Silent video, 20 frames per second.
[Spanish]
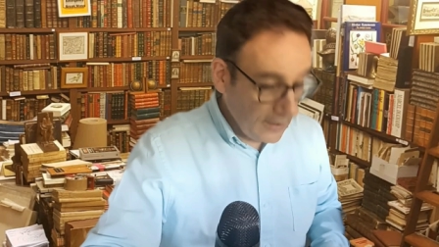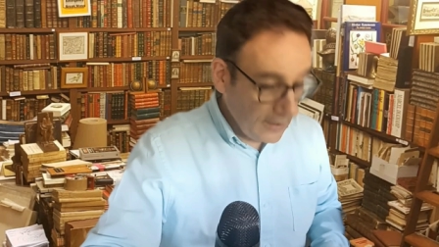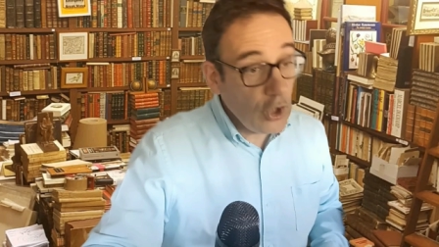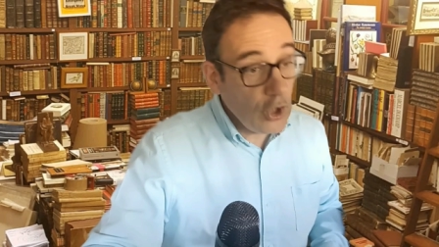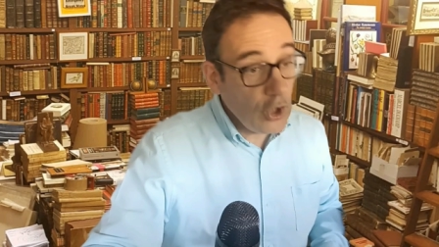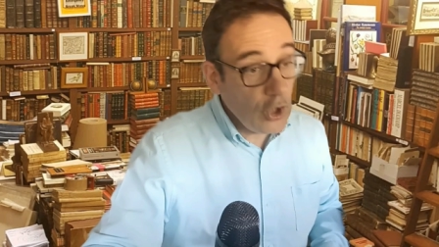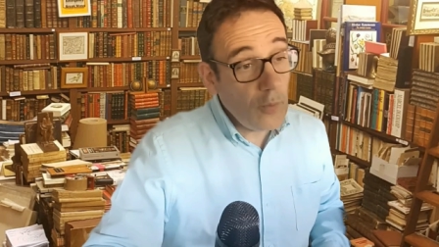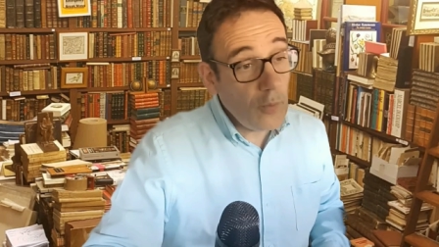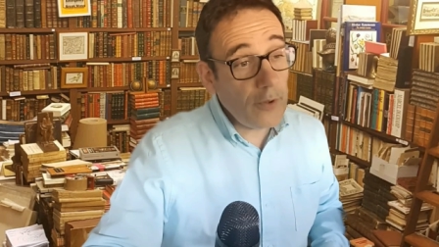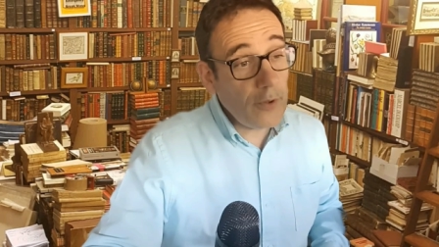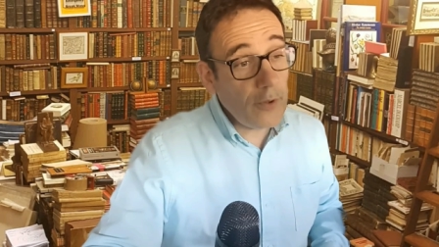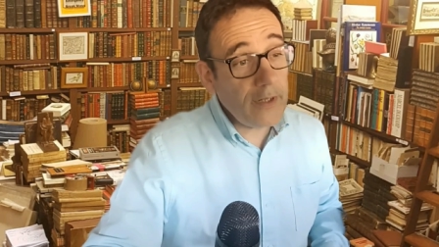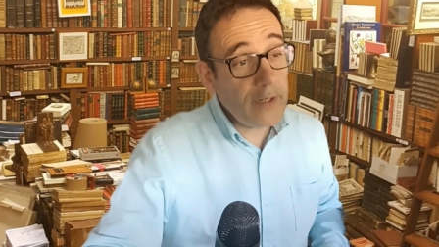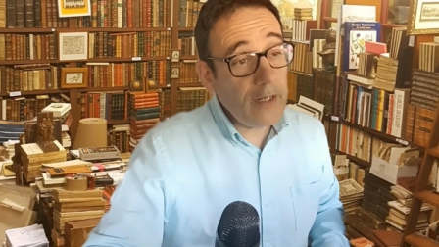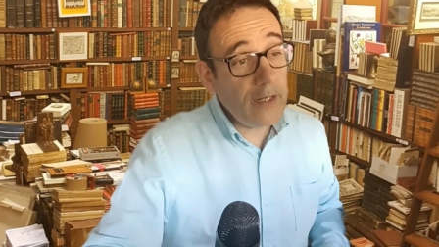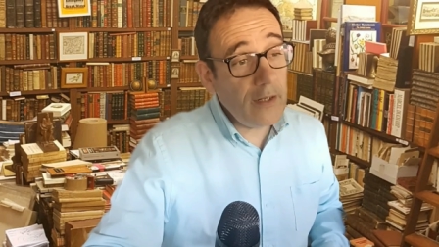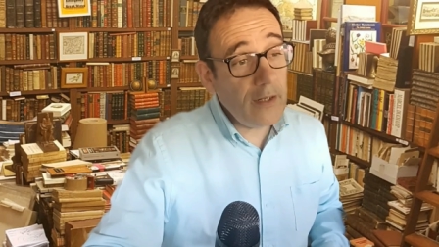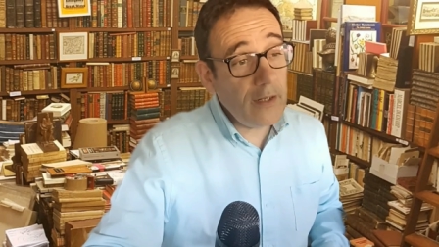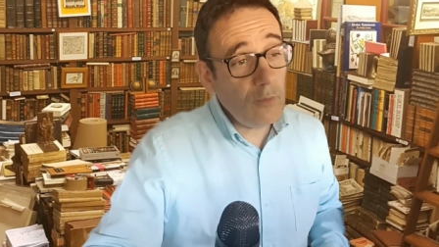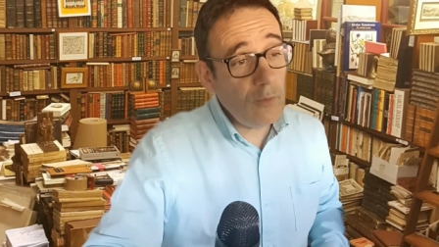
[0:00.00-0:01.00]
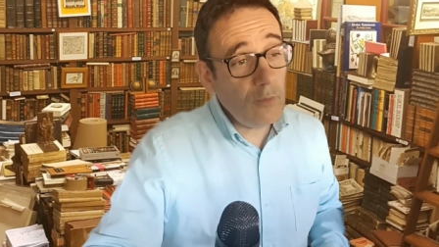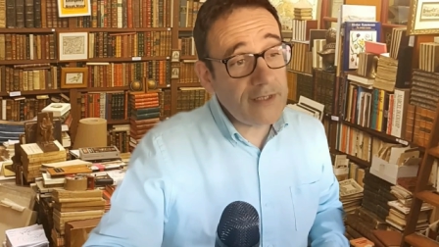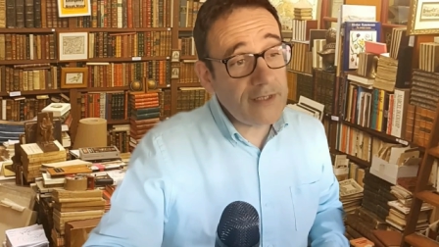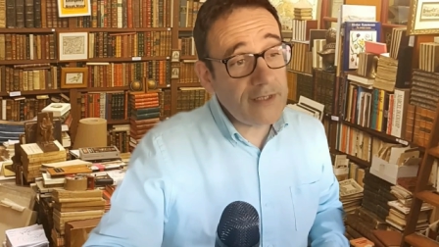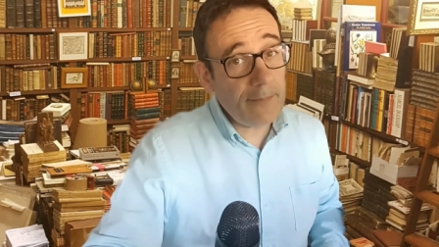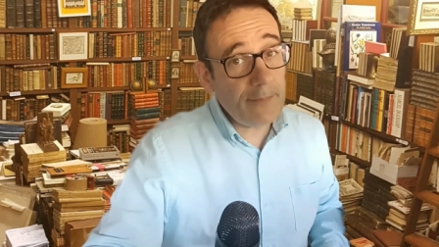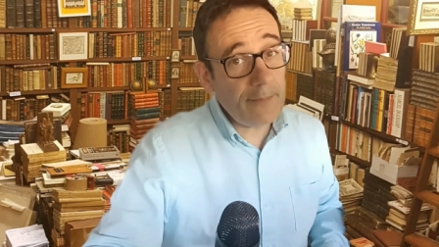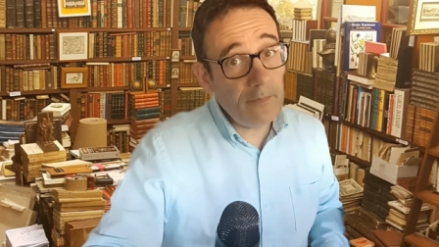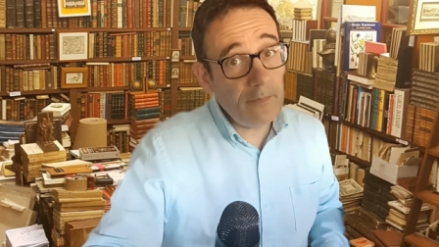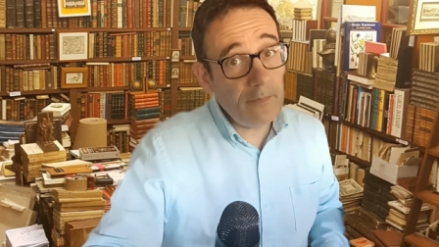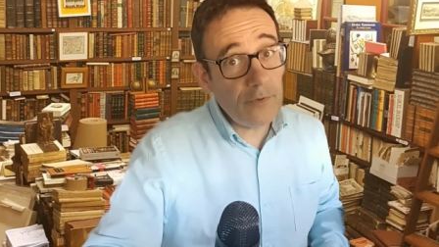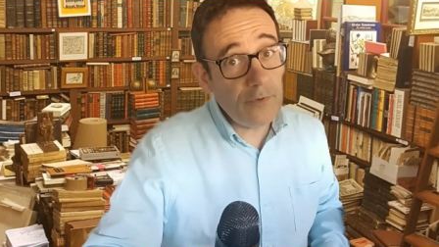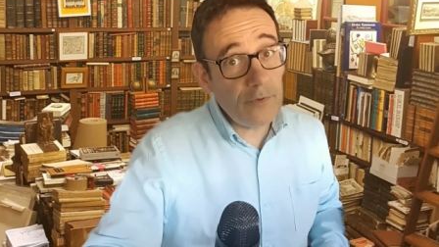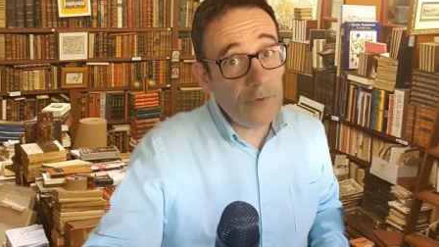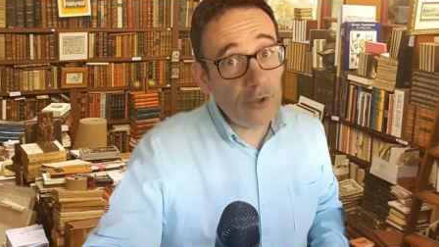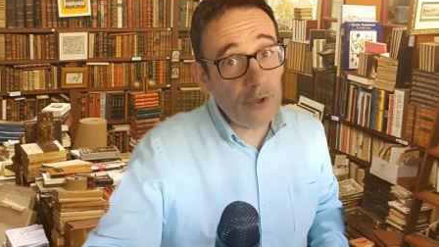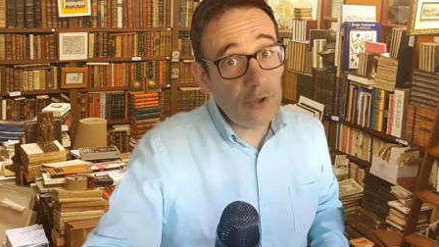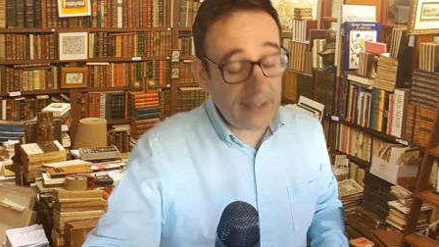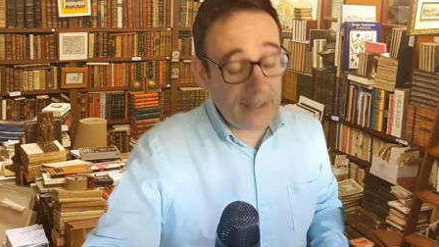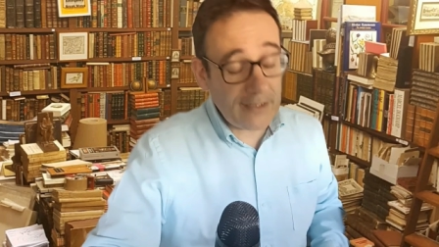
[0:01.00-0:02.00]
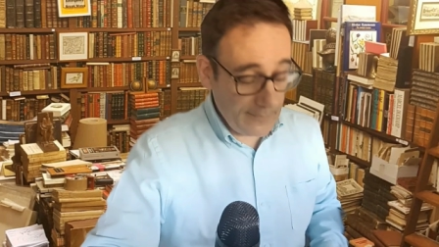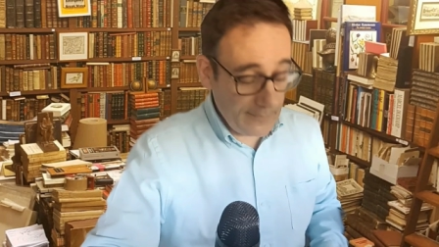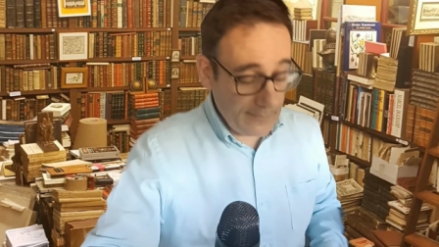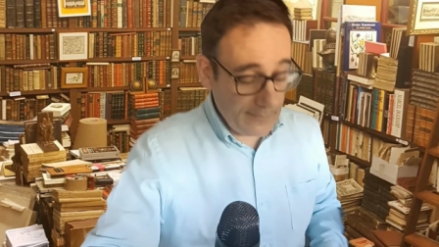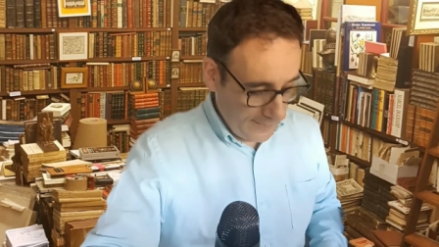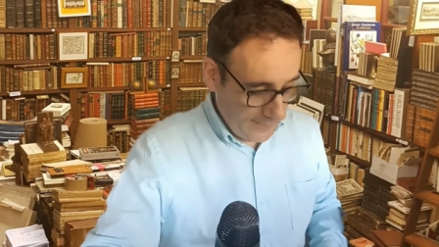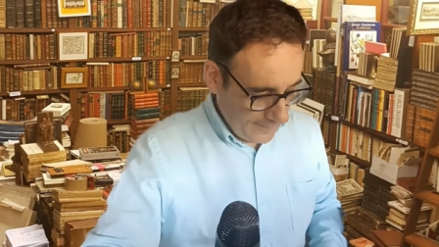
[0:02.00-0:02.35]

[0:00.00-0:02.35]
por el WhatsApp, notas de voz.